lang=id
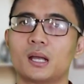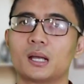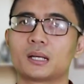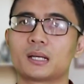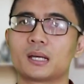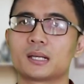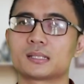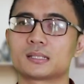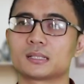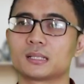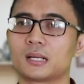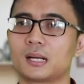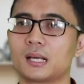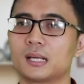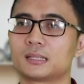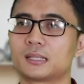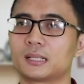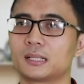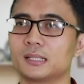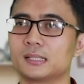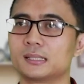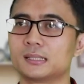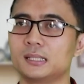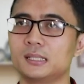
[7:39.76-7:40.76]
akan segera
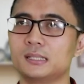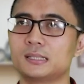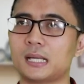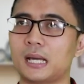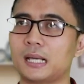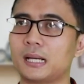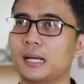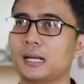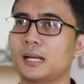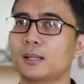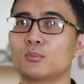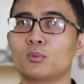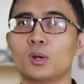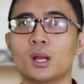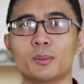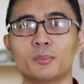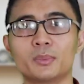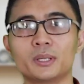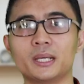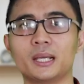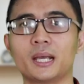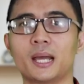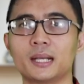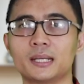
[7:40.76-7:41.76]
terisi saat Anda mulai
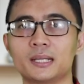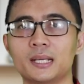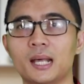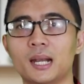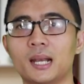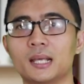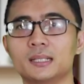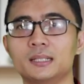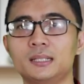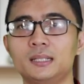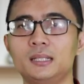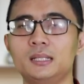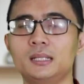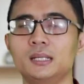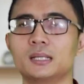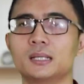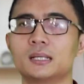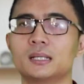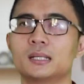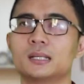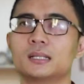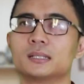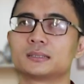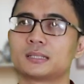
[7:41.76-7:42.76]
mengingat dia lagi,
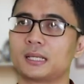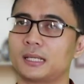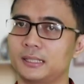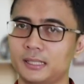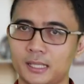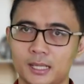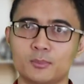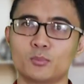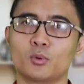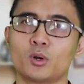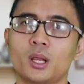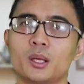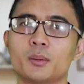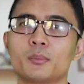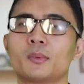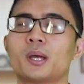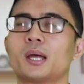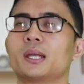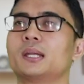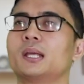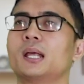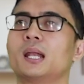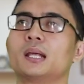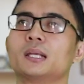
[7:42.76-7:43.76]
saat dia mulai
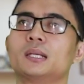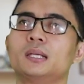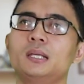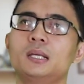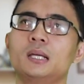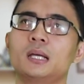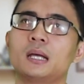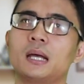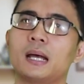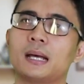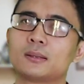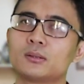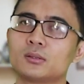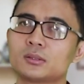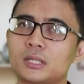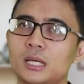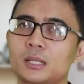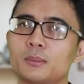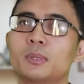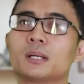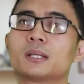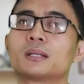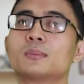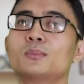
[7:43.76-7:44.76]
mengingat dia lagi, atau
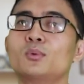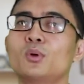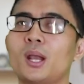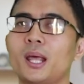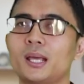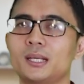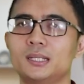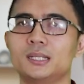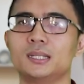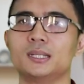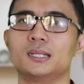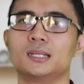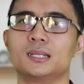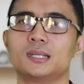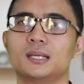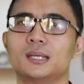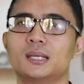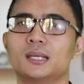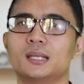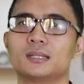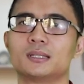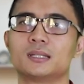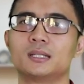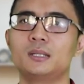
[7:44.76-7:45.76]
saat bertemu lagi.
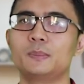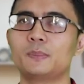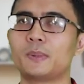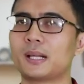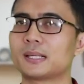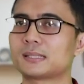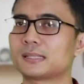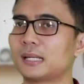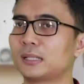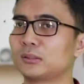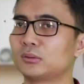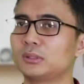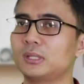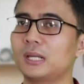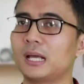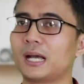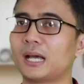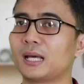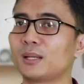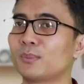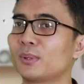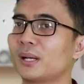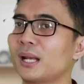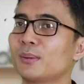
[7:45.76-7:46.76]
Jadi perasaan itu
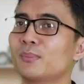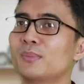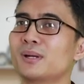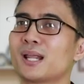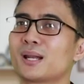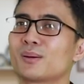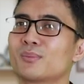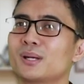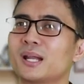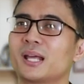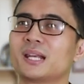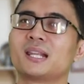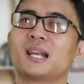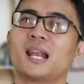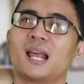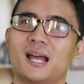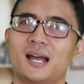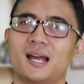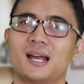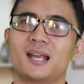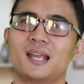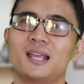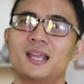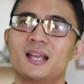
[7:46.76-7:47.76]
tidak akan pernah benar-benar
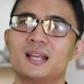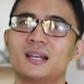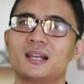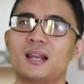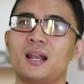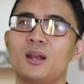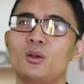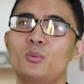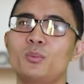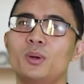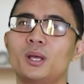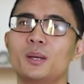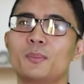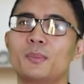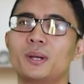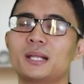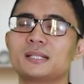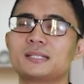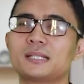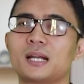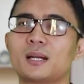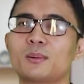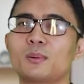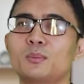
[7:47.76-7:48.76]
hilang. Nah, lalu
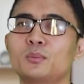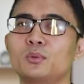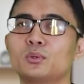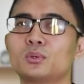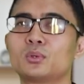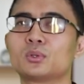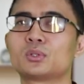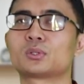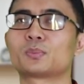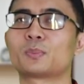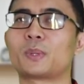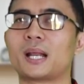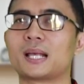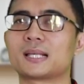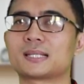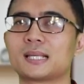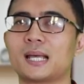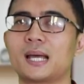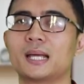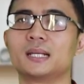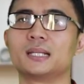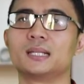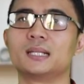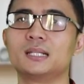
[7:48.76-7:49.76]
bagaimana cara memutus
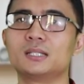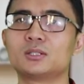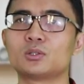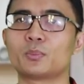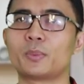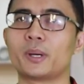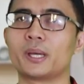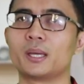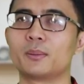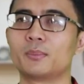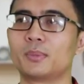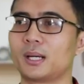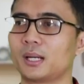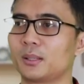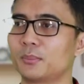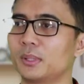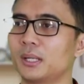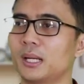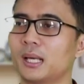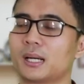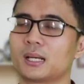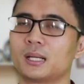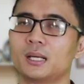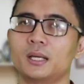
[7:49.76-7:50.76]
perasaan ini supaya
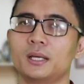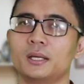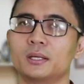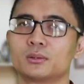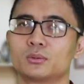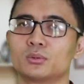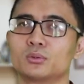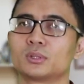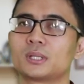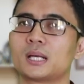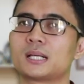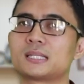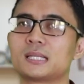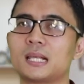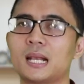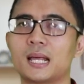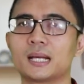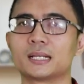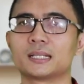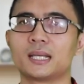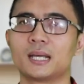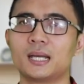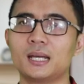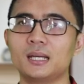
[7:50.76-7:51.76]
benar-benar tuntas
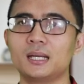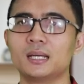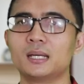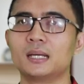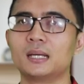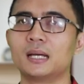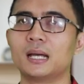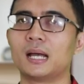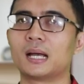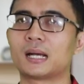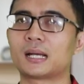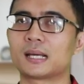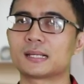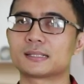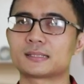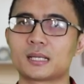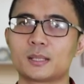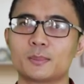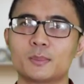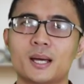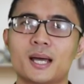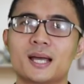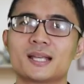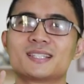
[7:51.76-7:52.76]
hilangnya? Akan
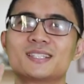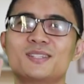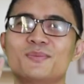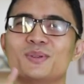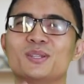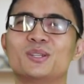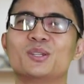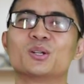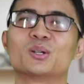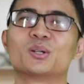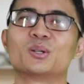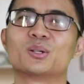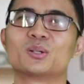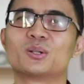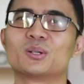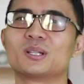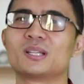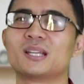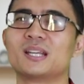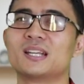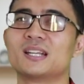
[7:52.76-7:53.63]
saya bahas di video